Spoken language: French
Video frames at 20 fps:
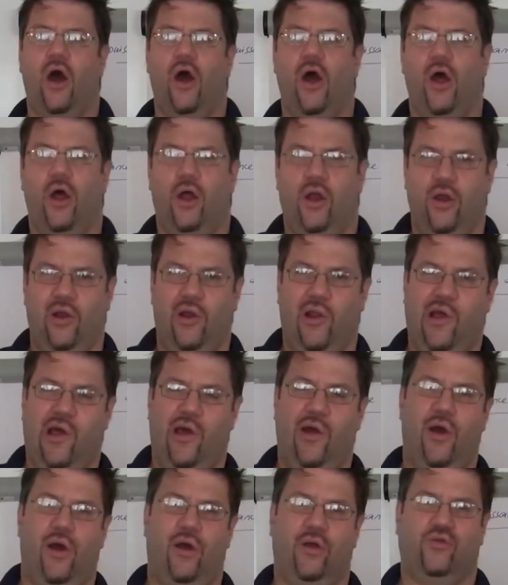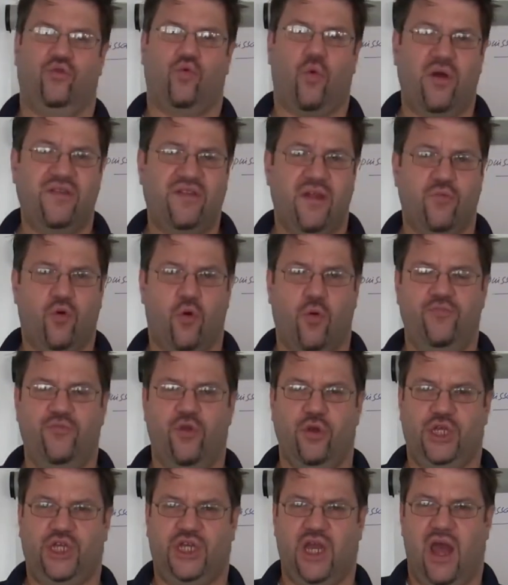euh, le troisième groupe
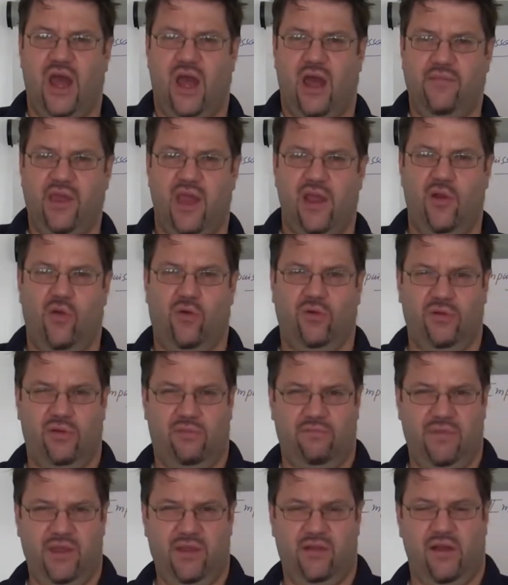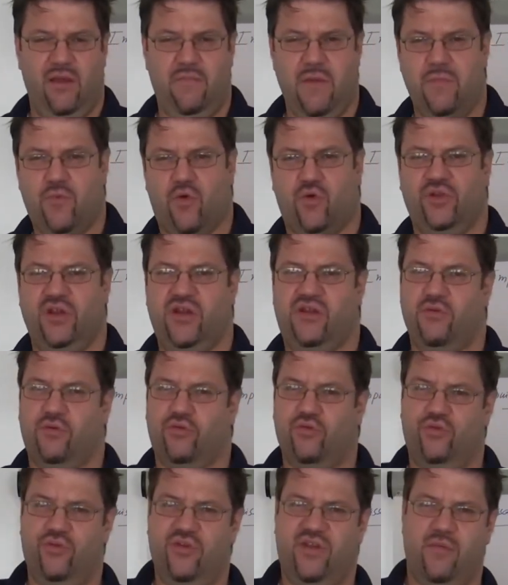de chiens, eh bien, ils l'ont mis dans les mêmes
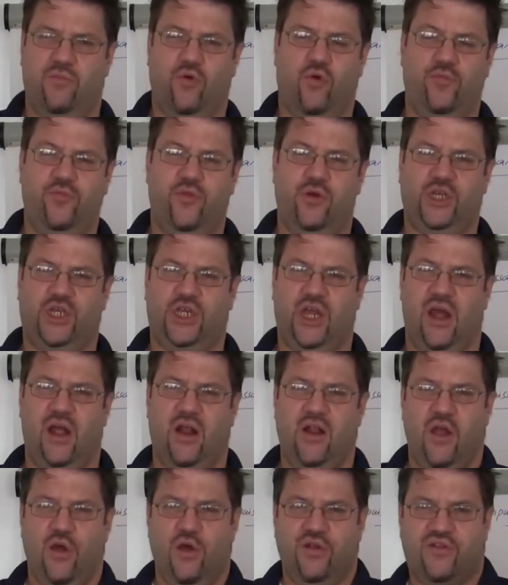conditions que le deuxième groupe de chiens,